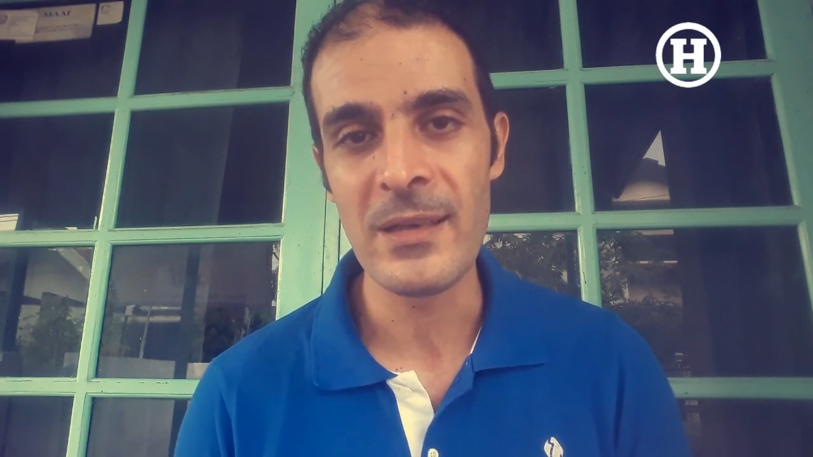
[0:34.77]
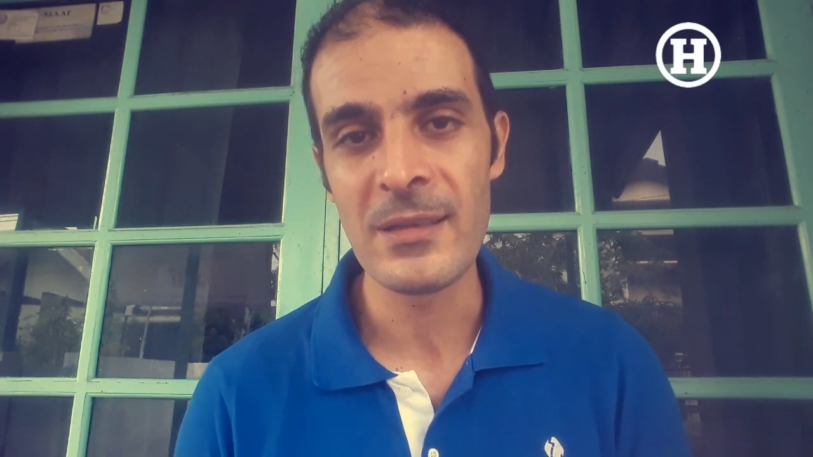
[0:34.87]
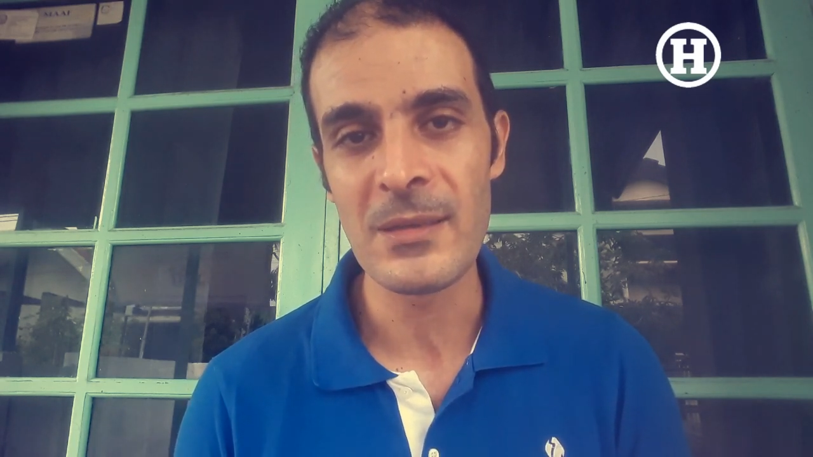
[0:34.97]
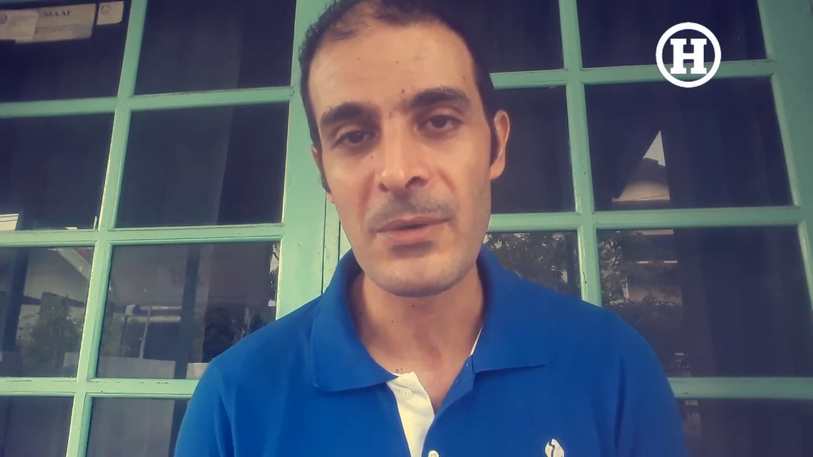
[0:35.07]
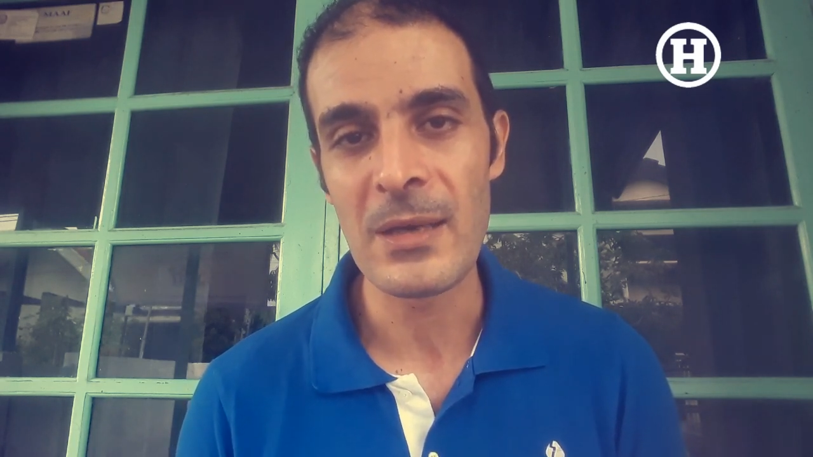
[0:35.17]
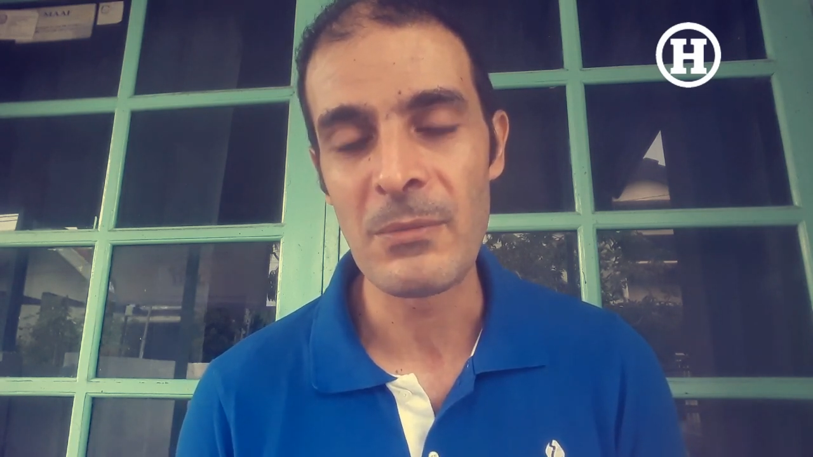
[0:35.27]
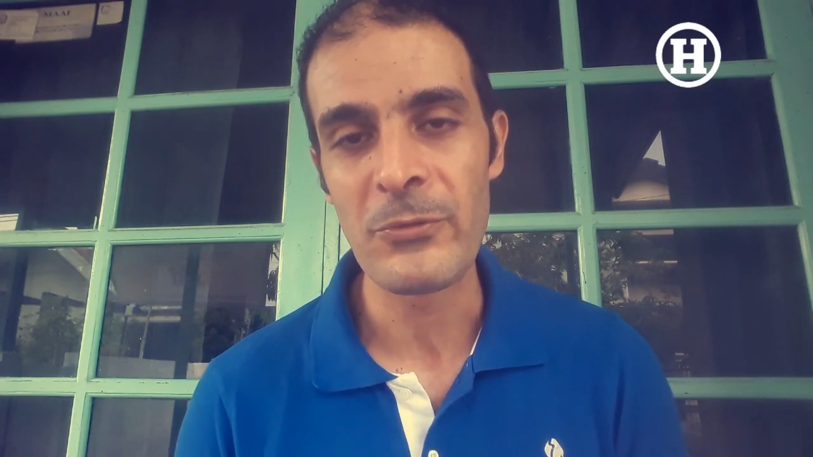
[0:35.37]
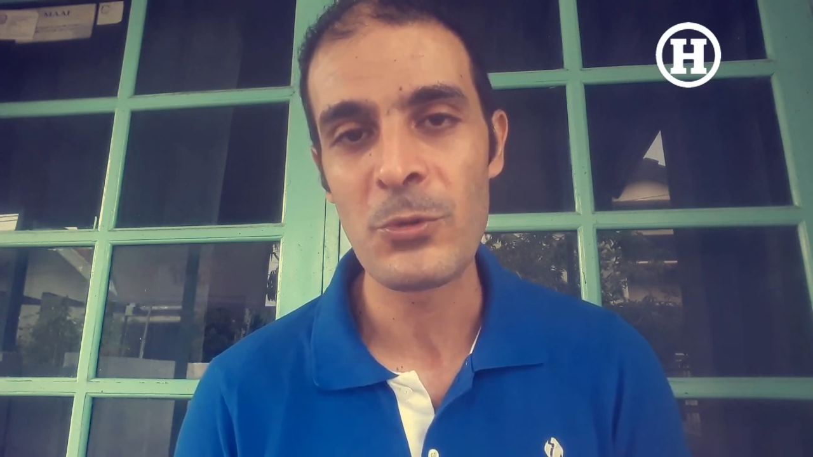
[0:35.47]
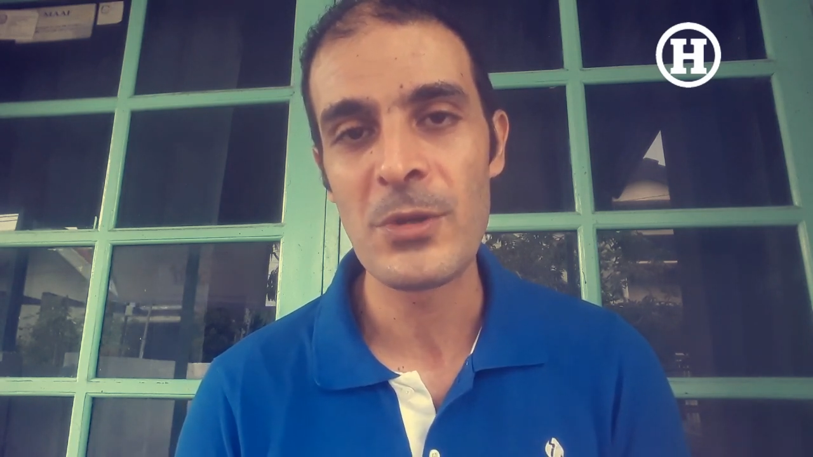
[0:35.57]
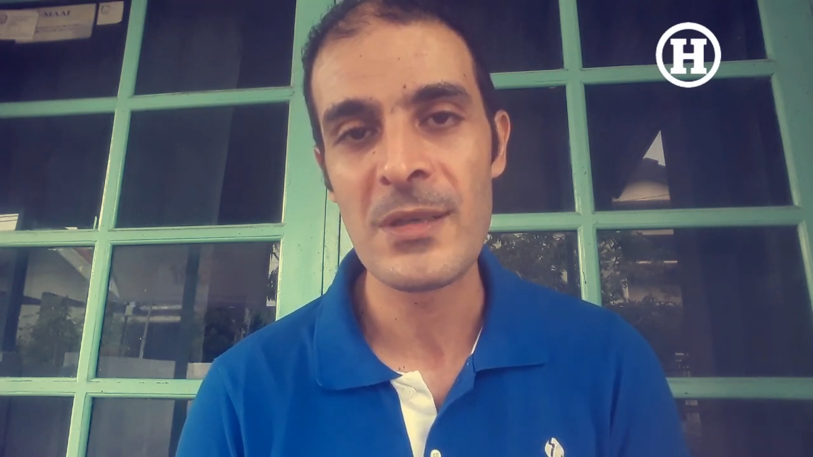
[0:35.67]
لان طبعا
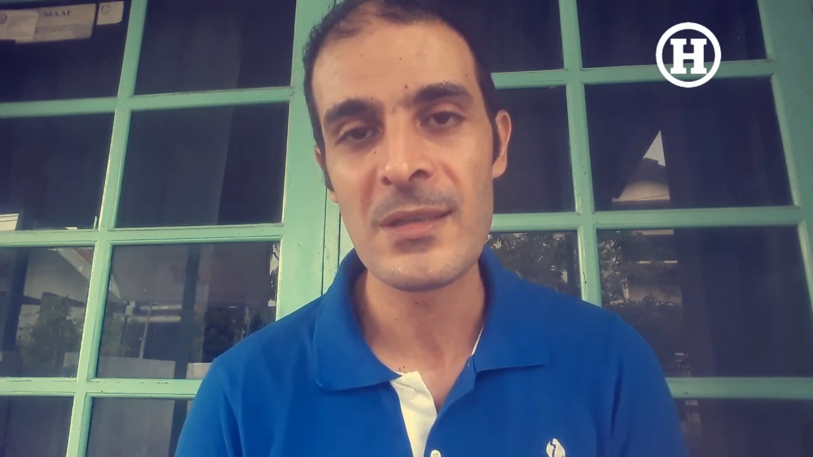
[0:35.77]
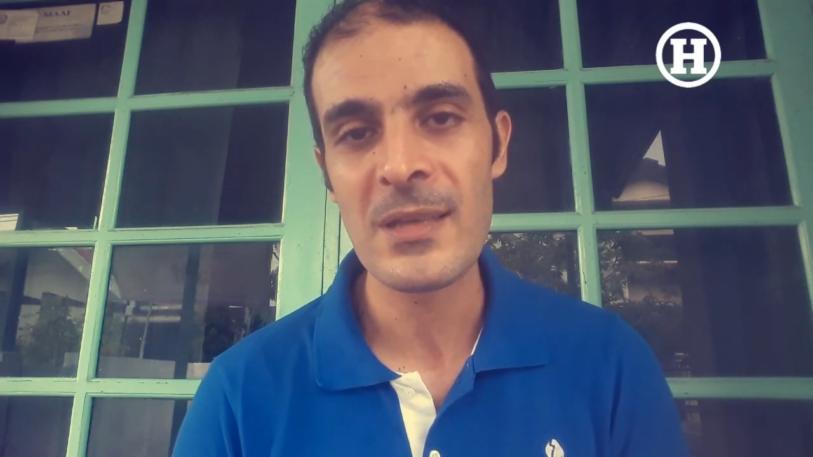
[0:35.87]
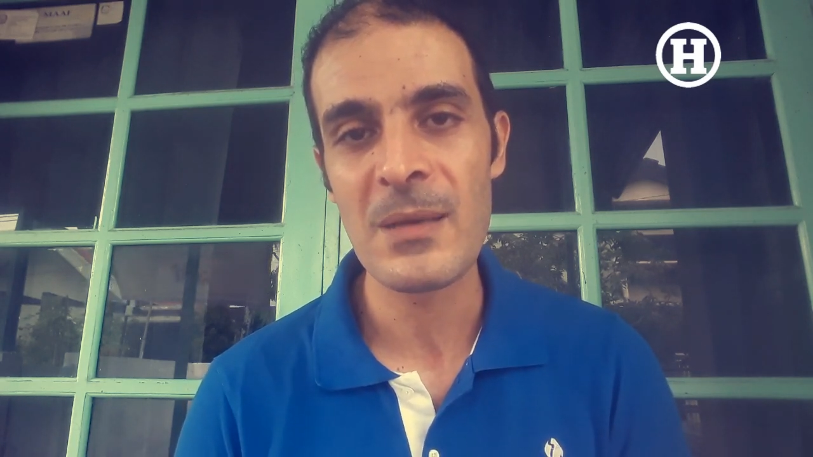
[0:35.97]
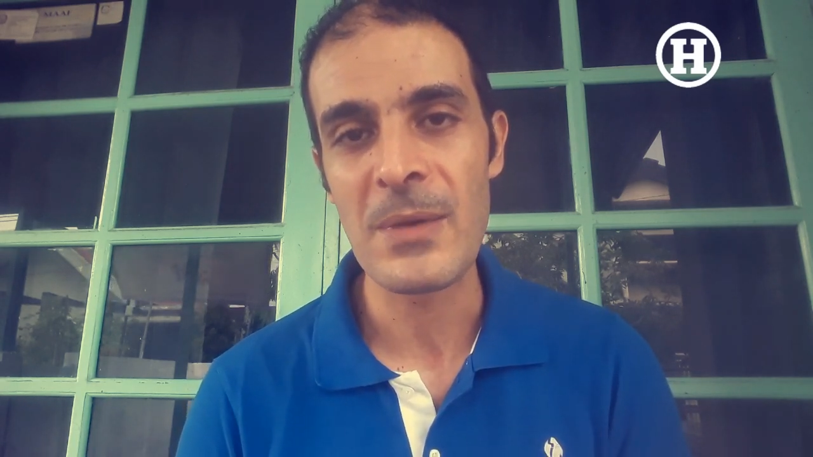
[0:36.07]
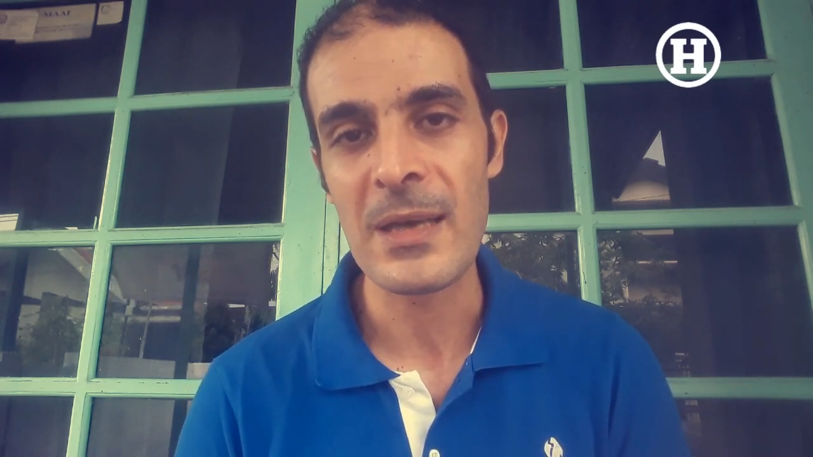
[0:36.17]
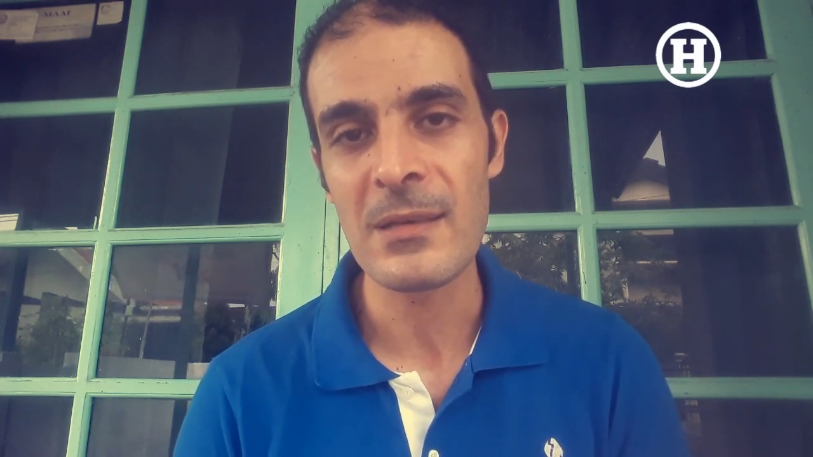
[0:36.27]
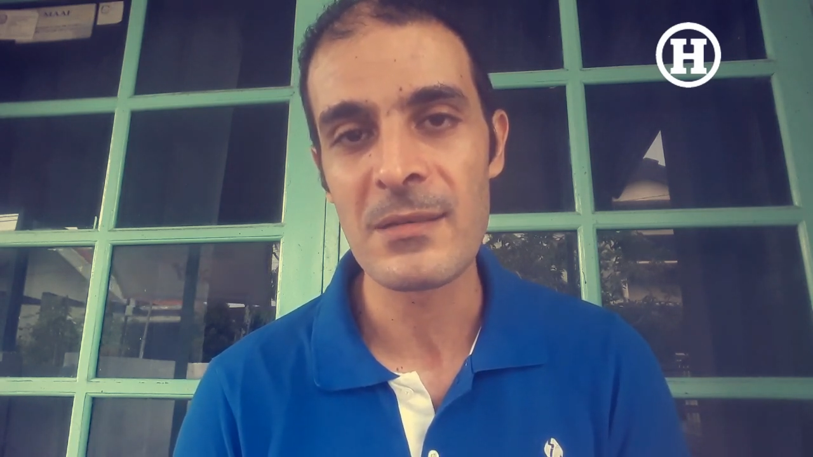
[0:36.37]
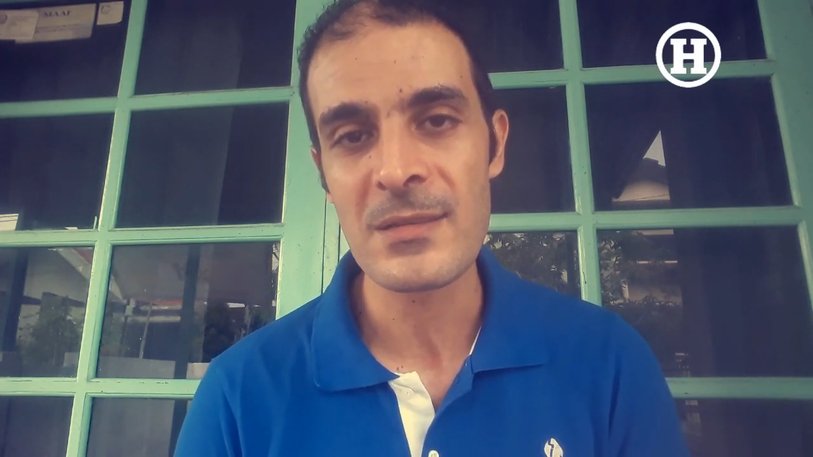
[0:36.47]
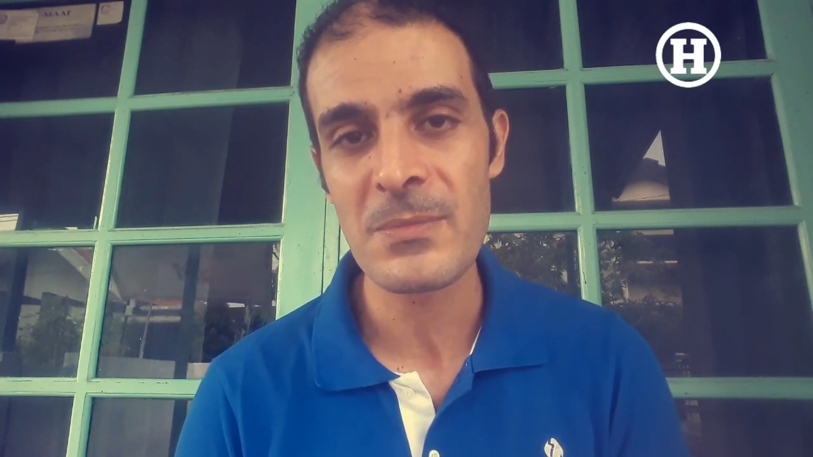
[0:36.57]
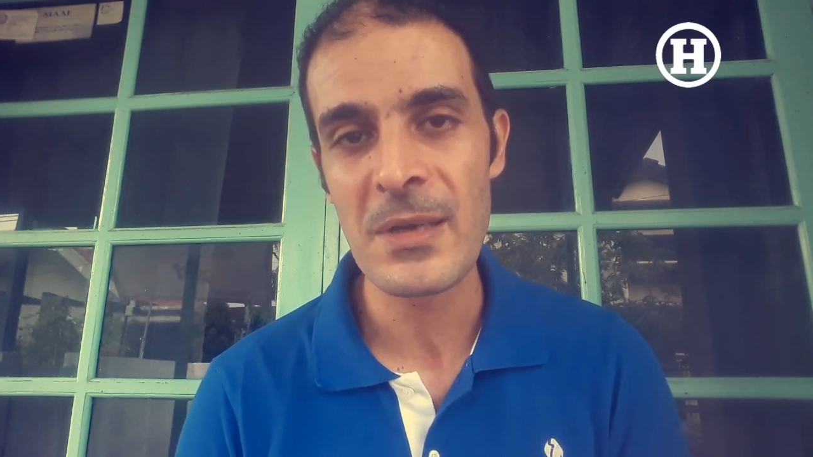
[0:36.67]
المفروض ان انت
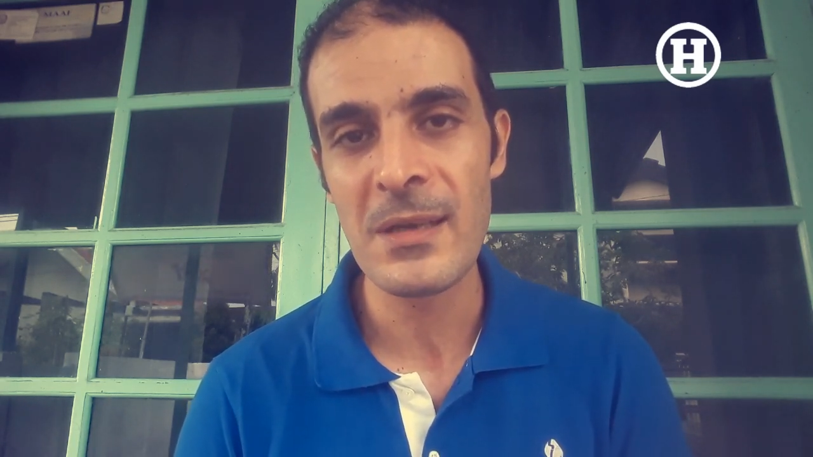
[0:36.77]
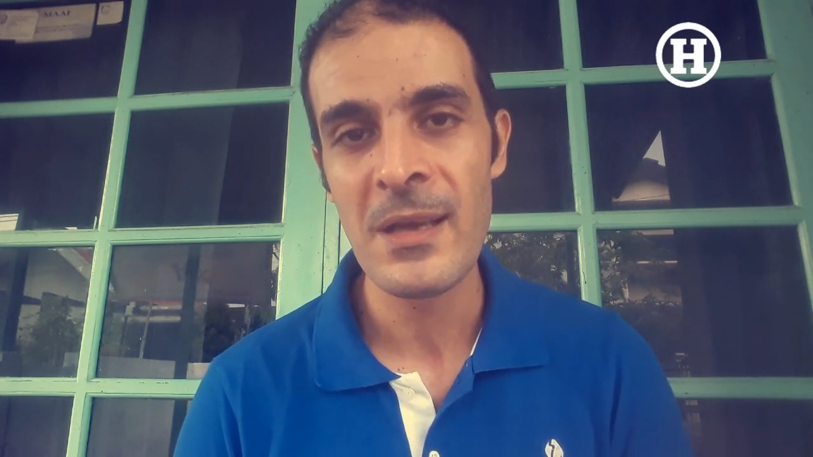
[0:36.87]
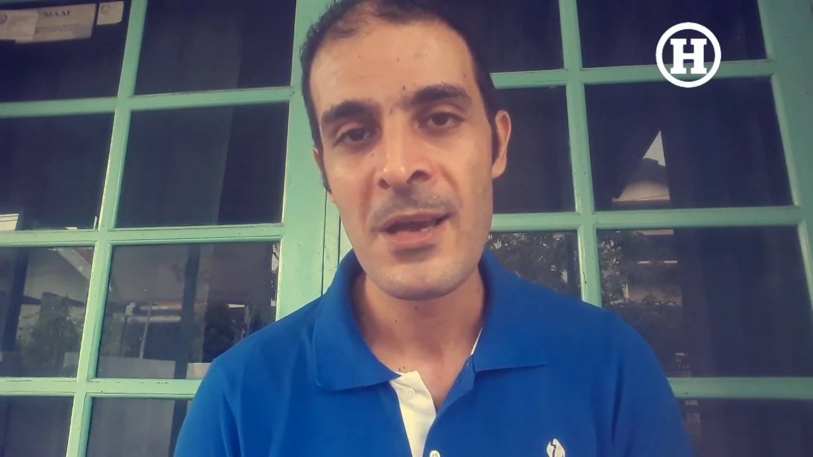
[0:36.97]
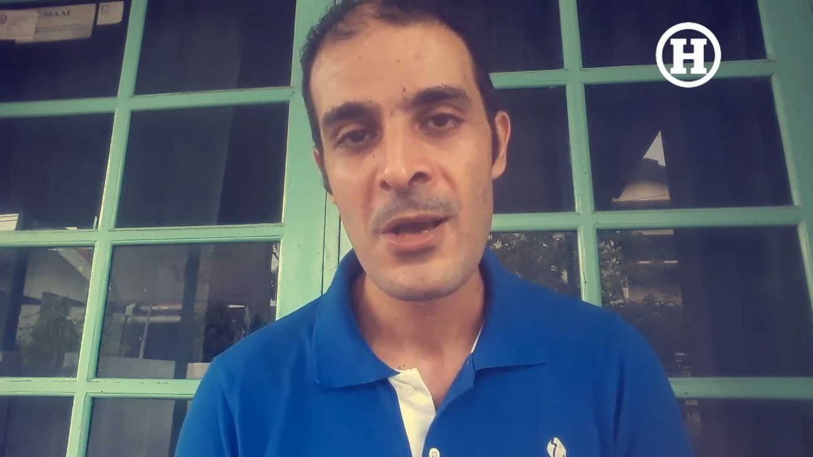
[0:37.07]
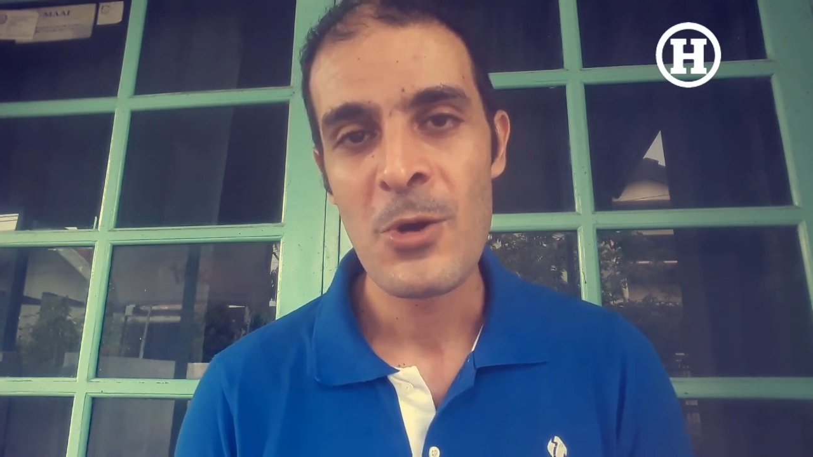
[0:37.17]
معاك راس مال